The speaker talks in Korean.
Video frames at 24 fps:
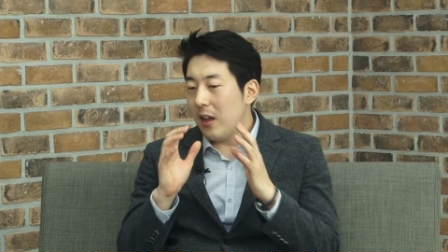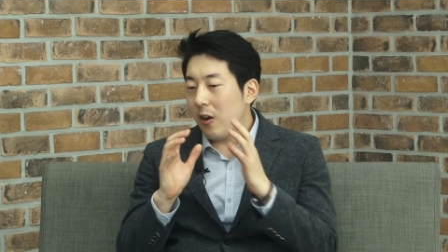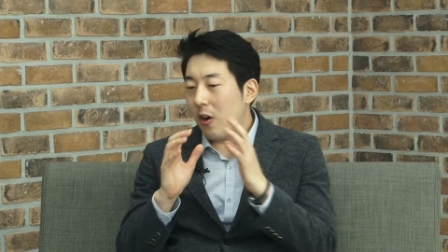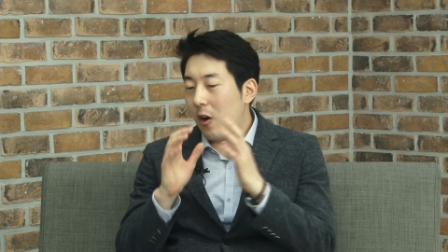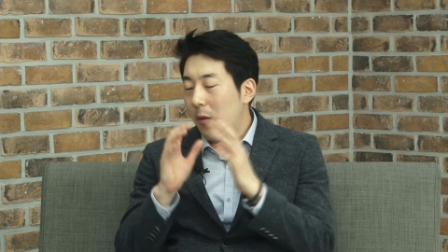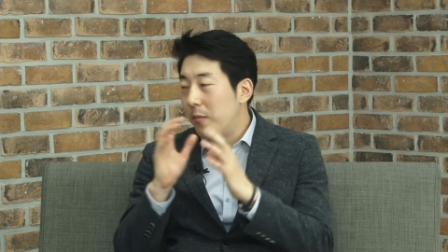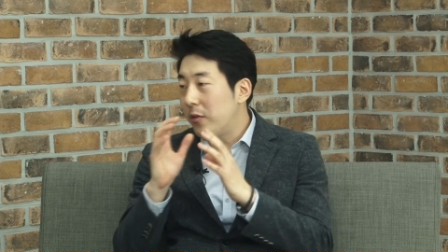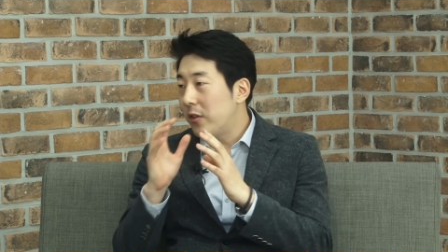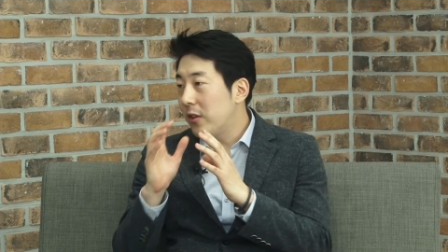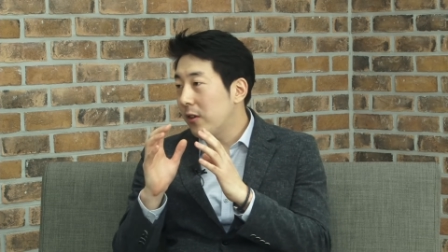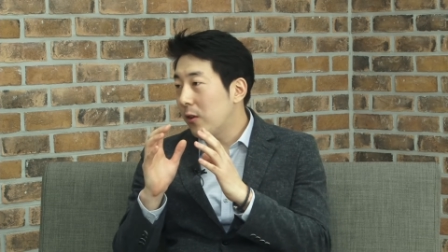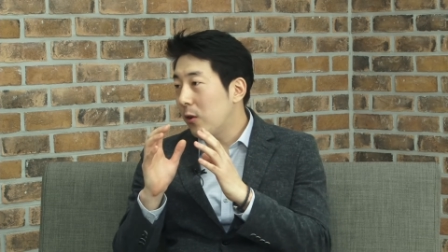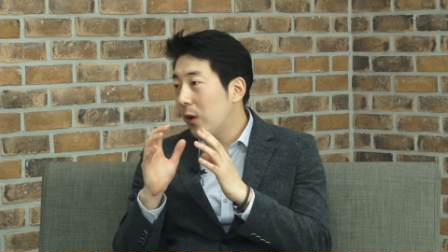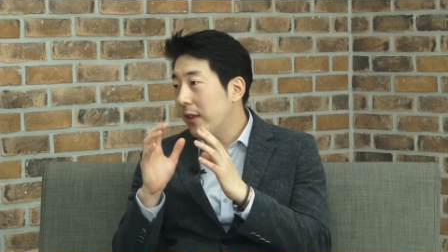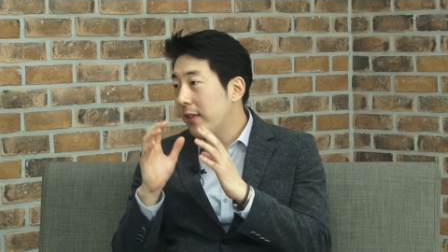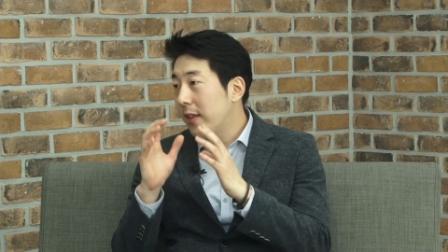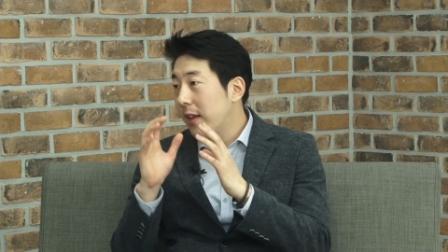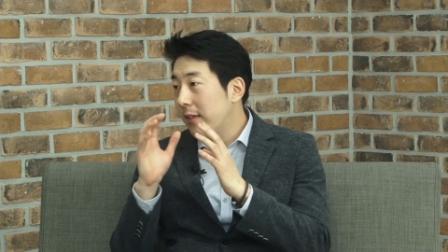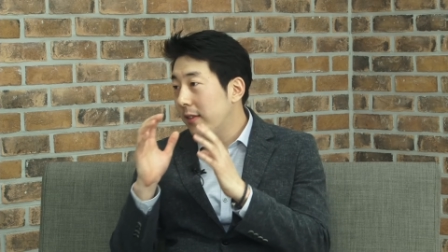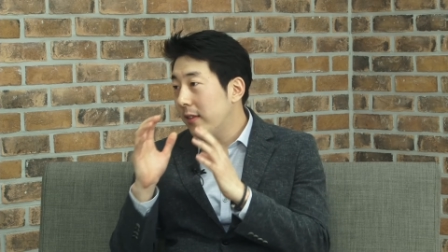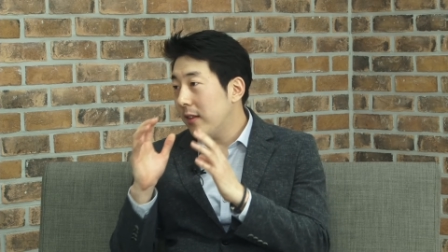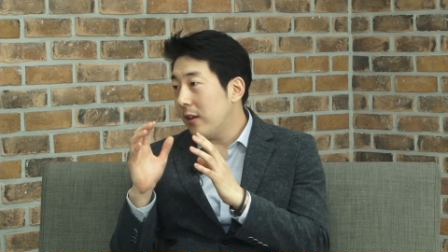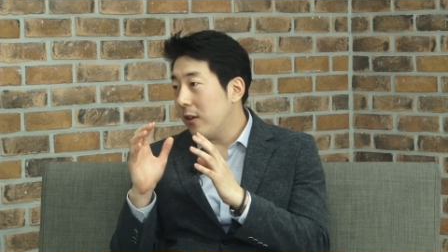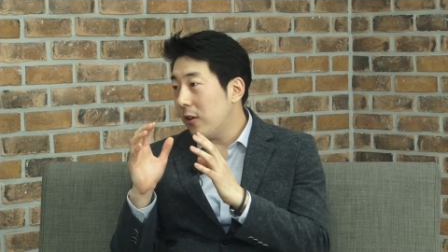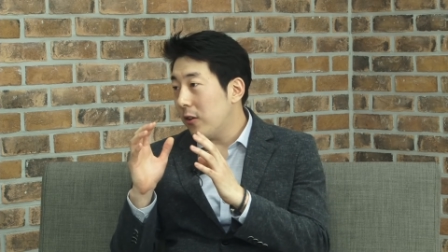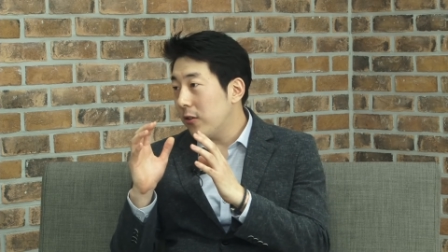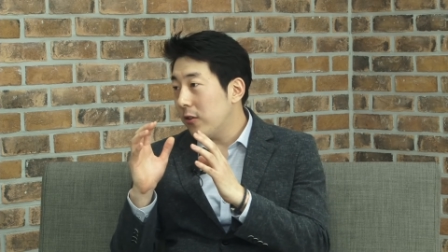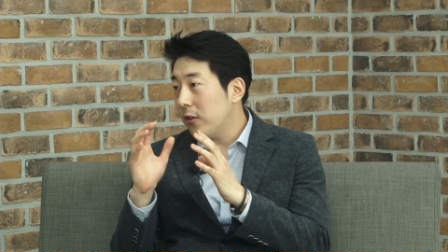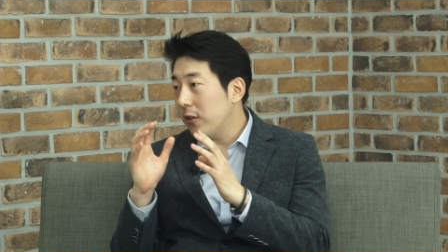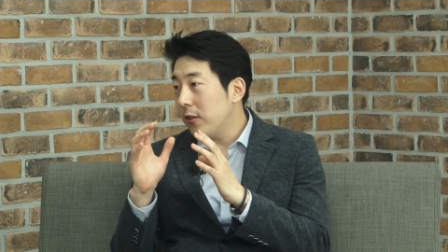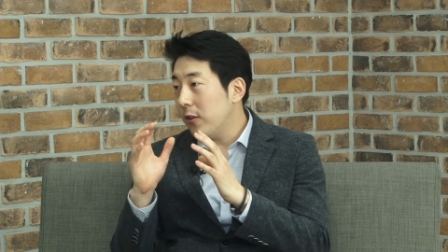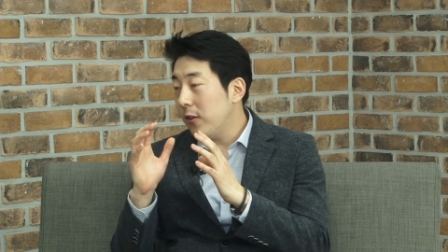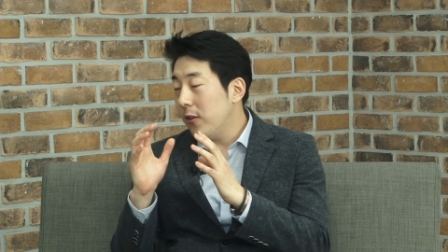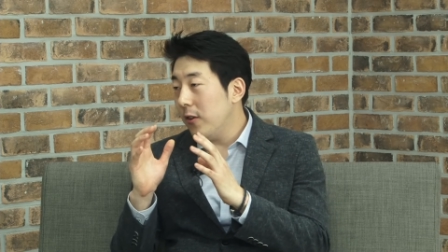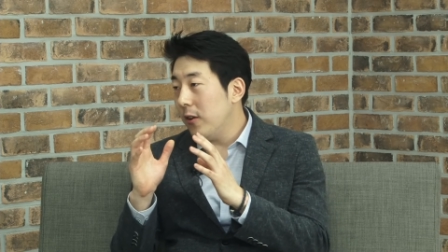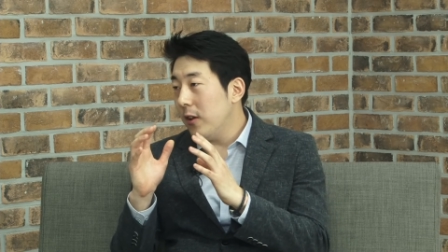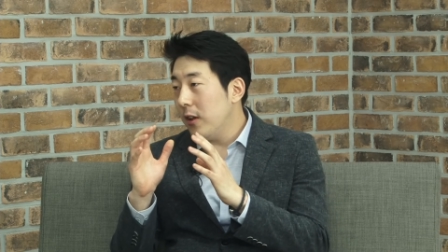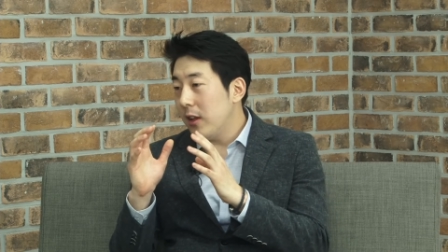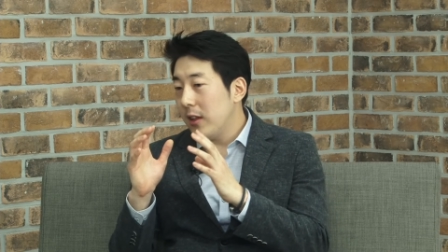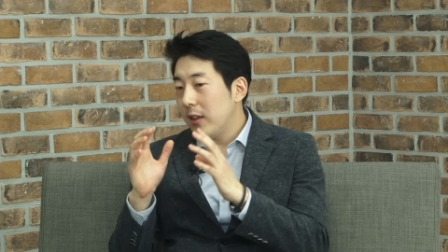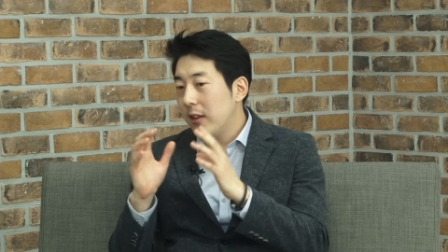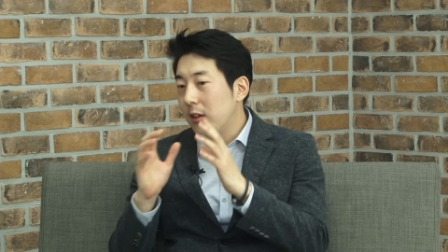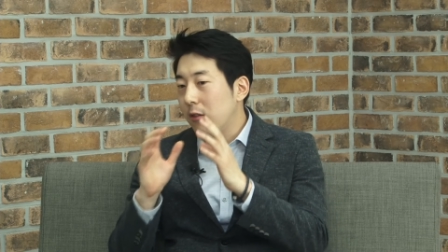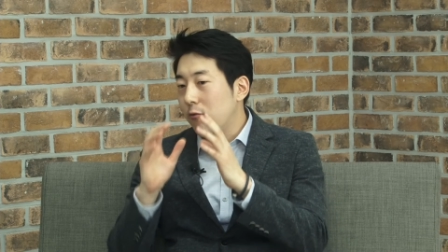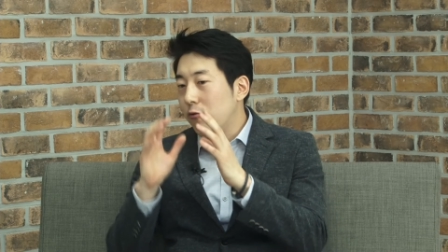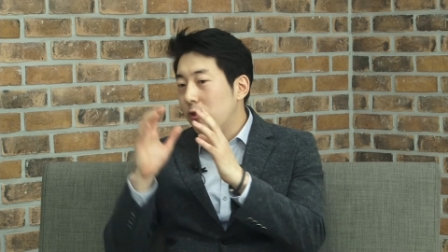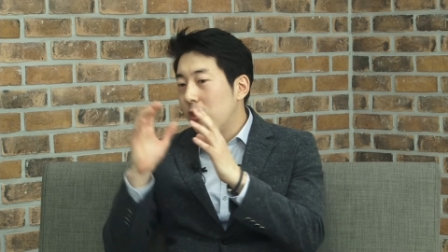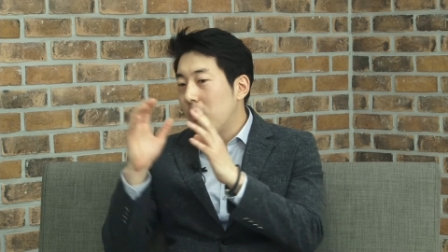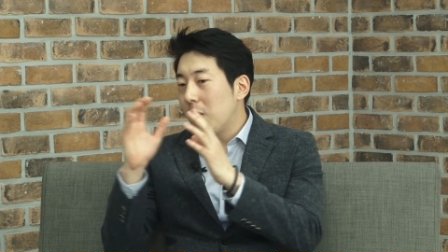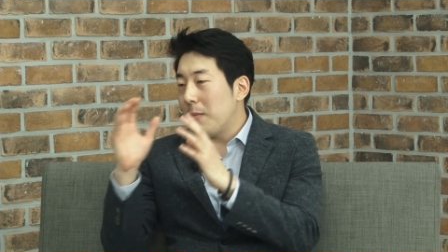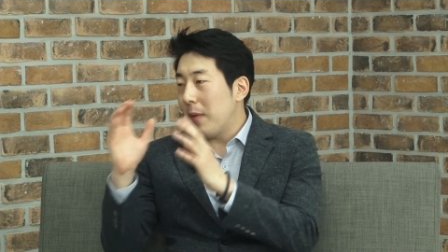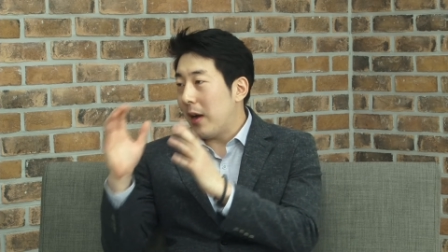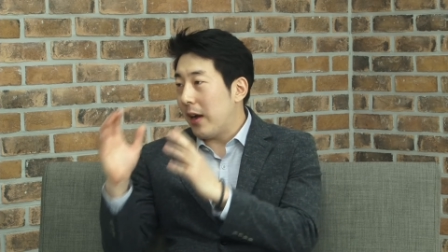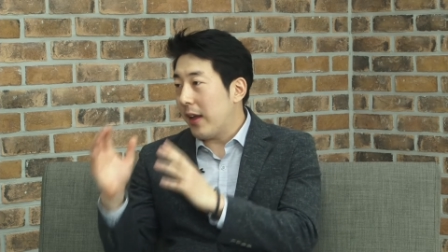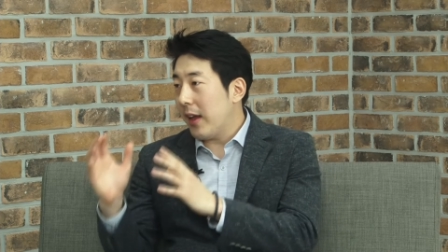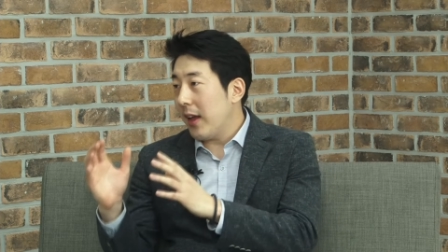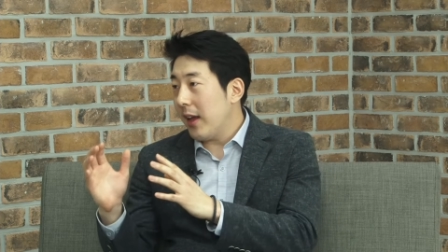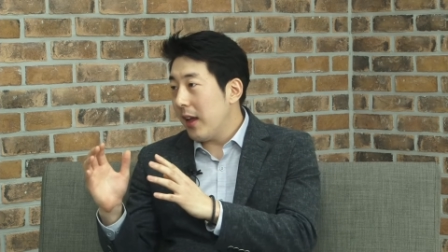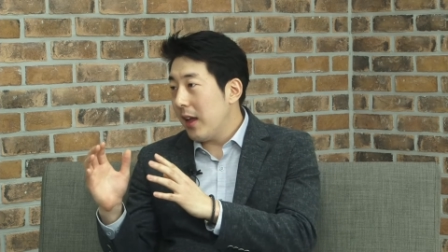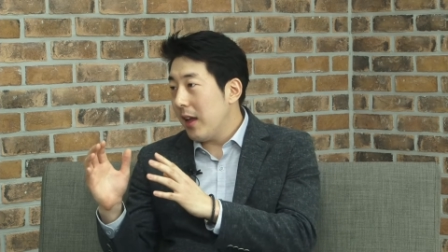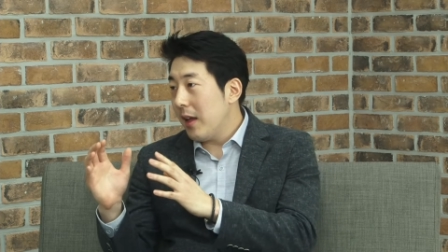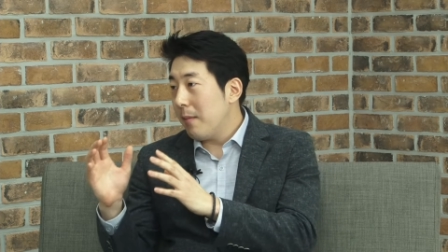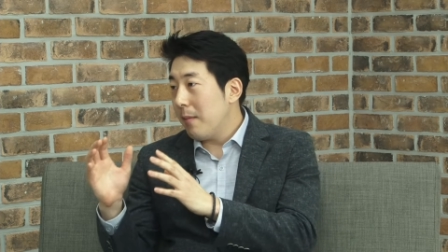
검증과 테스트를 거쳐서 이제 운영망에